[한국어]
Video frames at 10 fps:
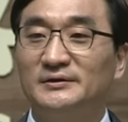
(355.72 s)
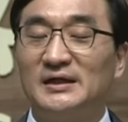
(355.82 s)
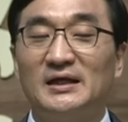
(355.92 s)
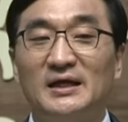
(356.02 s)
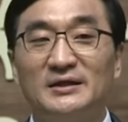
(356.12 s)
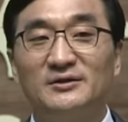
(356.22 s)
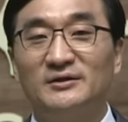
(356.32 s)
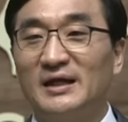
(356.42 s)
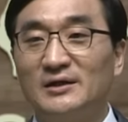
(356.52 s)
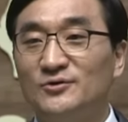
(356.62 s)

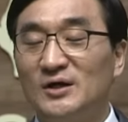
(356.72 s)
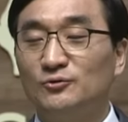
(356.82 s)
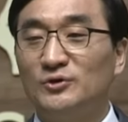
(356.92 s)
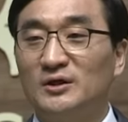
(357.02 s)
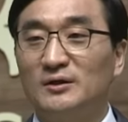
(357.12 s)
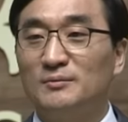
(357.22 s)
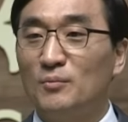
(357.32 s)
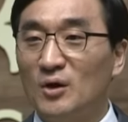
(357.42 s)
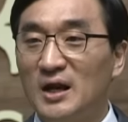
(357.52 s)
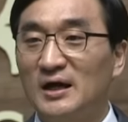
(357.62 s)
찬란했던 다윗 왕국이
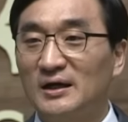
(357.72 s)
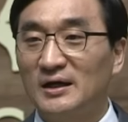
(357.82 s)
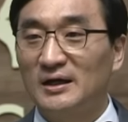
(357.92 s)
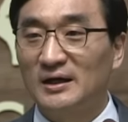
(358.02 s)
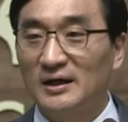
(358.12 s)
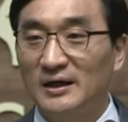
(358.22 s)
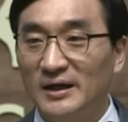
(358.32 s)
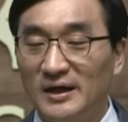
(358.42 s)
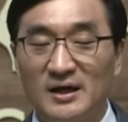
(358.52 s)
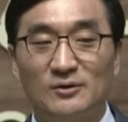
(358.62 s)

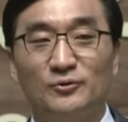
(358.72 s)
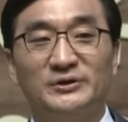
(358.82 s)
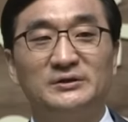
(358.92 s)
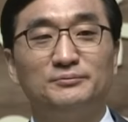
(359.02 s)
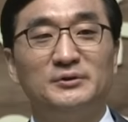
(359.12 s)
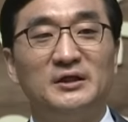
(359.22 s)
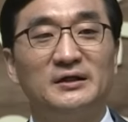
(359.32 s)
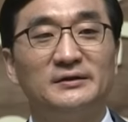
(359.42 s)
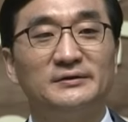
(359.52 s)
몰락해 가고 있습니다.